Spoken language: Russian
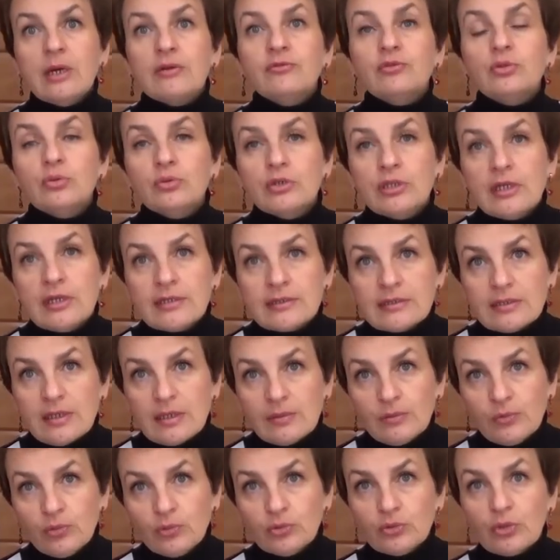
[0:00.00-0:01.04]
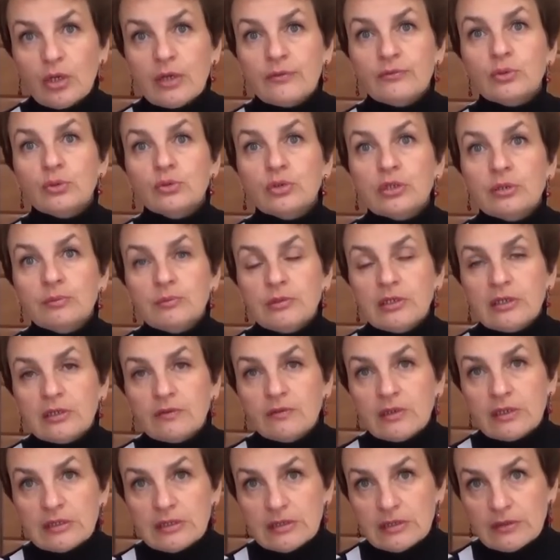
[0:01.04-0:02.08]
а вдруг я забуду, а вдруг им не
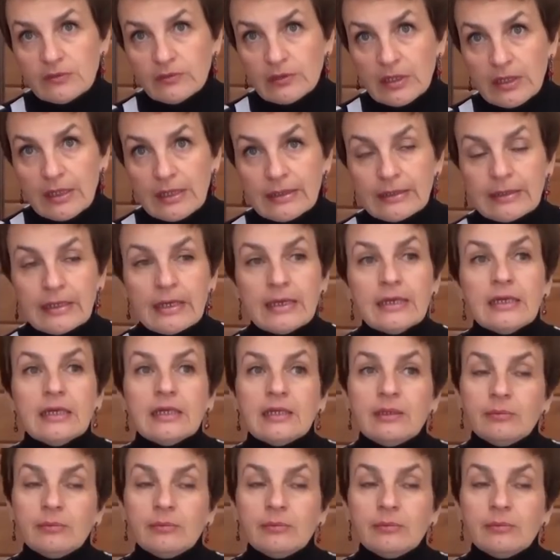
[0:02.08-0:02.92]
хватит влаги,